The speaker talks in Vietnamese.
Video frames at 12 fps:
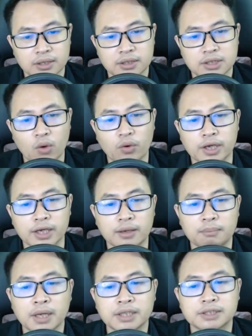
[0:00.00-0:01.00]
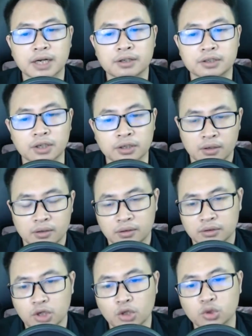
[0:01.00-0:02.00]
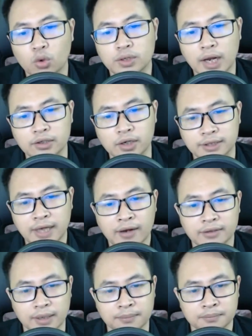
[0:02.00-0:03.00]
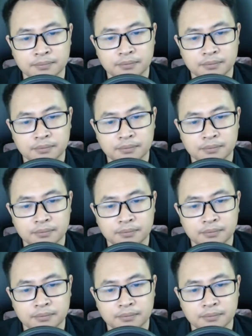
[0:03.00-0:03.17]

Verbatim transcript: Sau khi biết chân tướng Cho dù lần lượt gác đêm